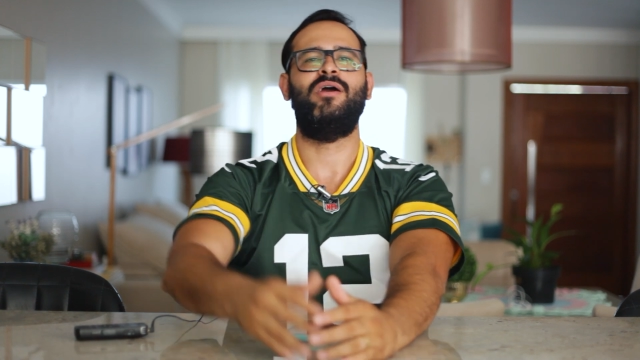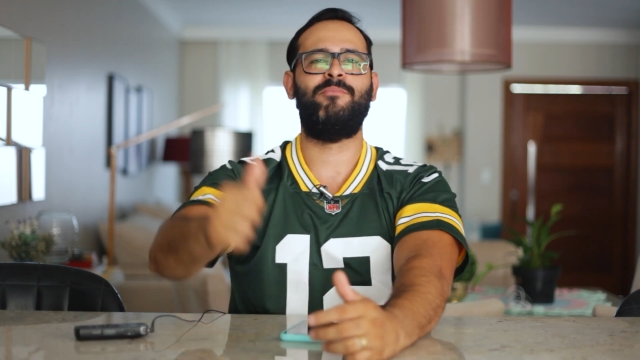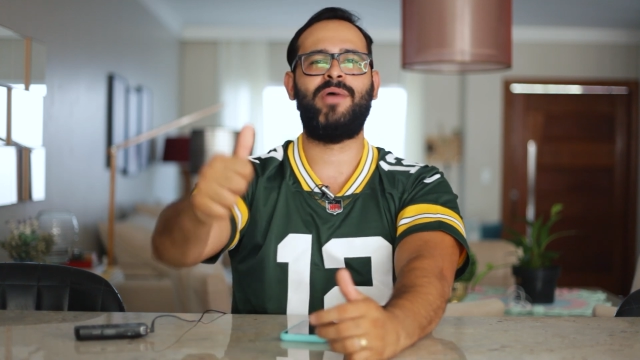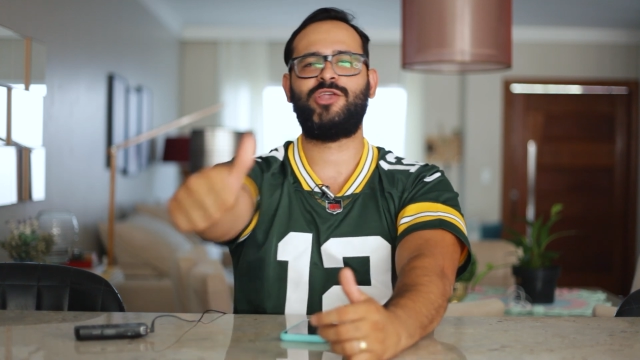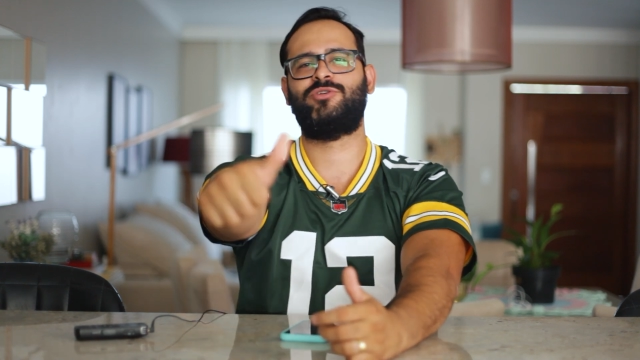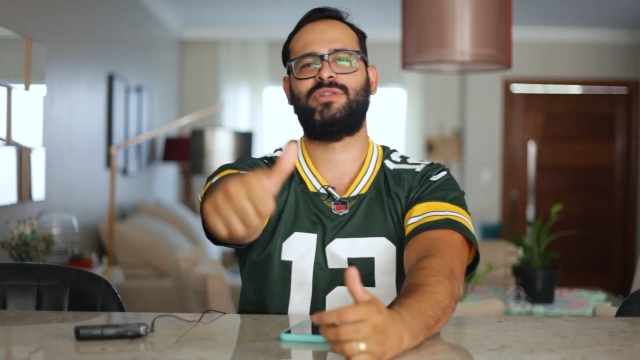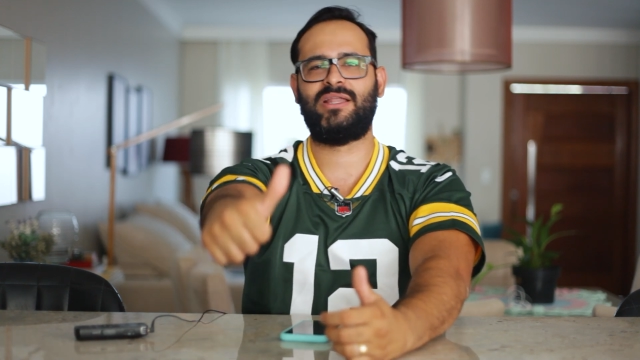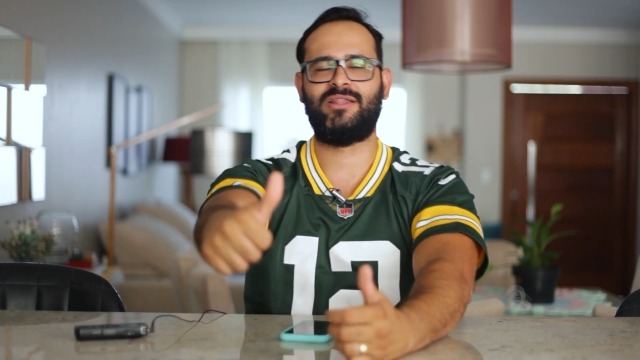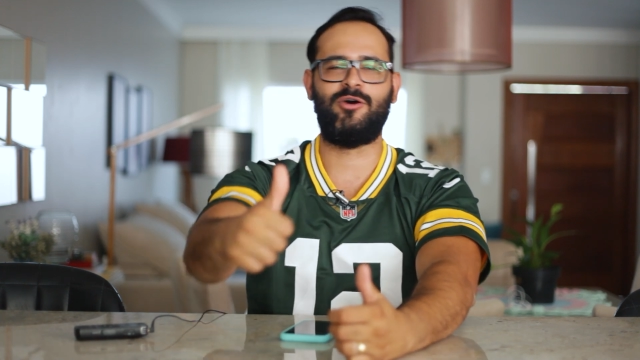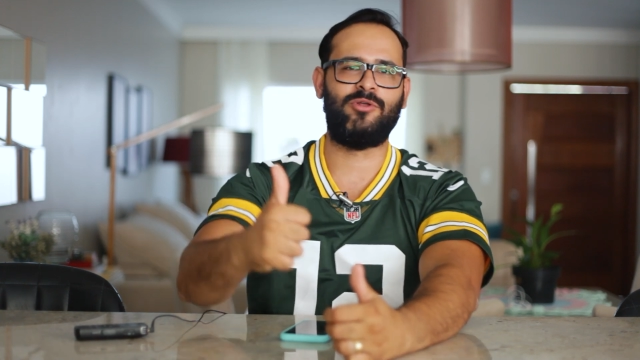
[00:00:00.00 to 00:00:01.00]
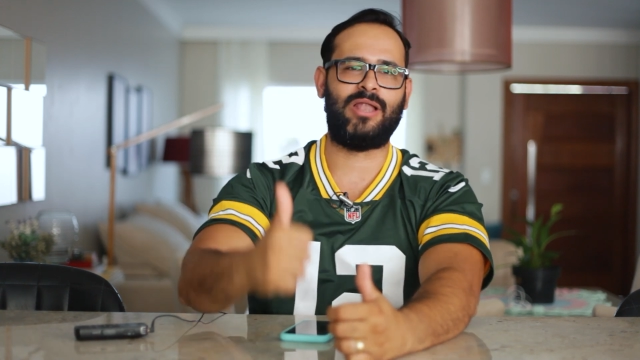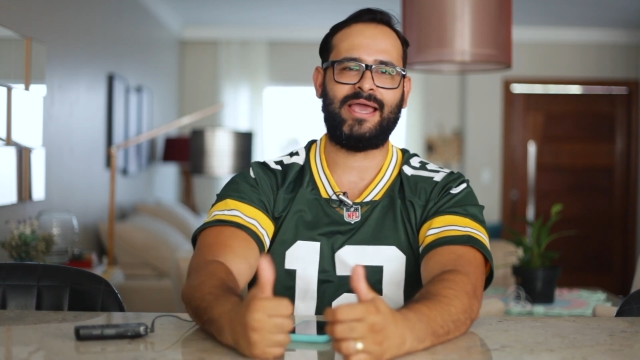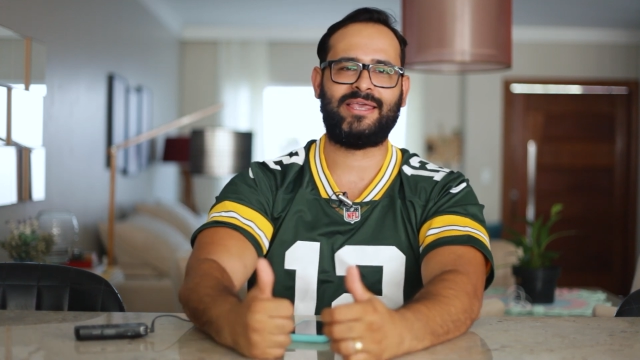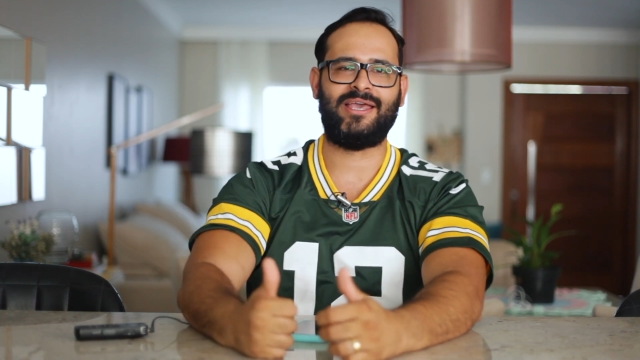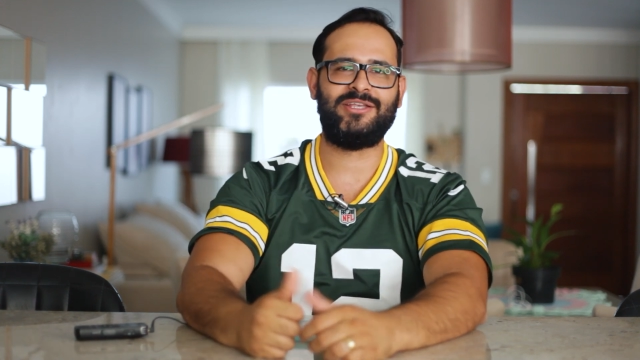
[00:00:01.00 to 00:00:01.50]
Mete o dedão no
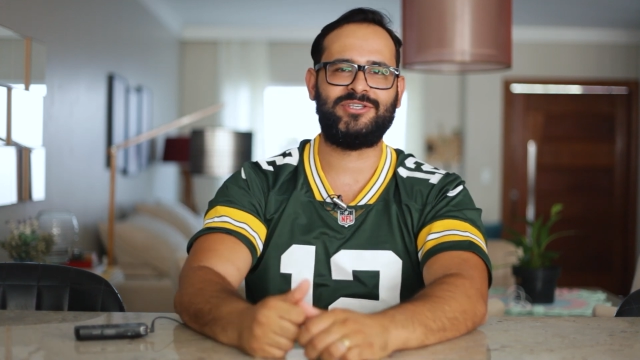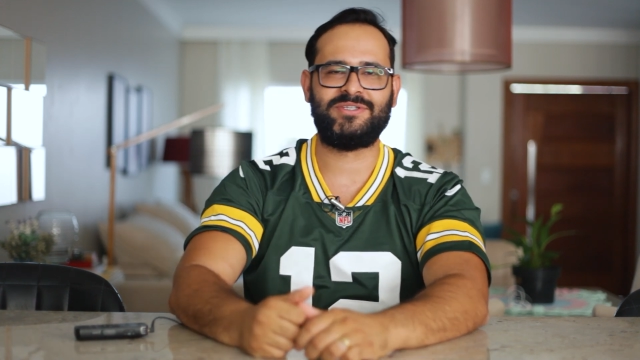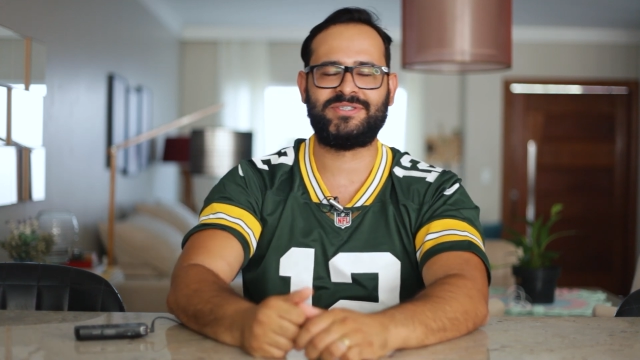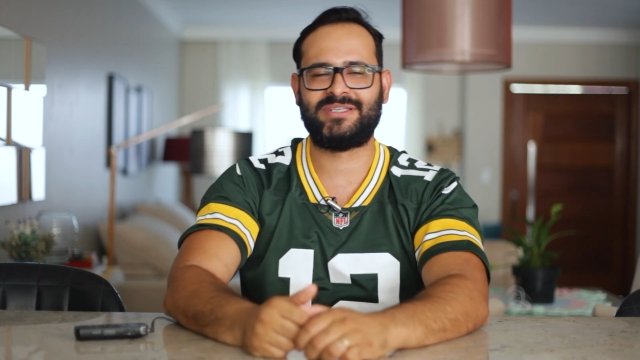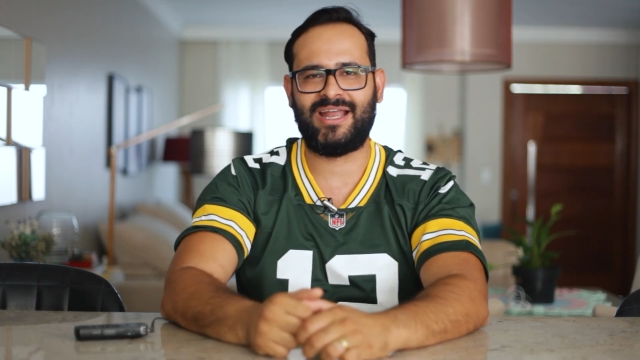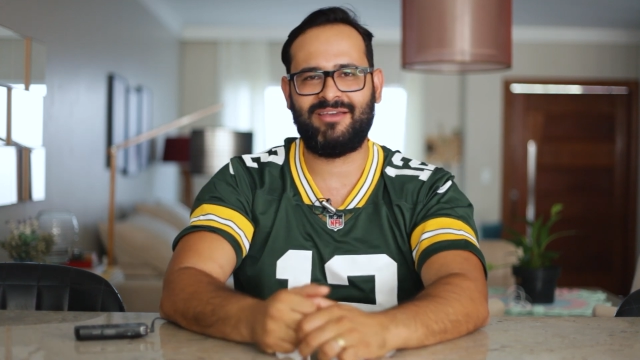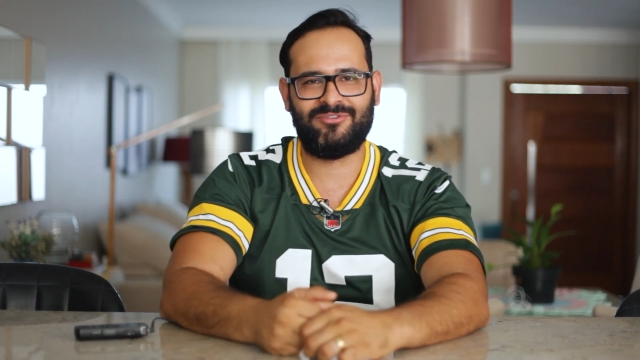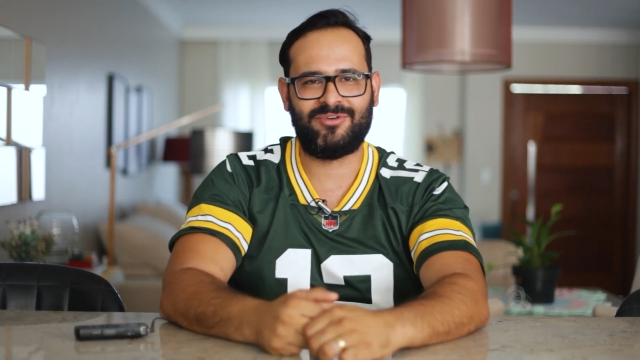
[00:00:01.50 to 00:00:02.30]
like aí, te inscreve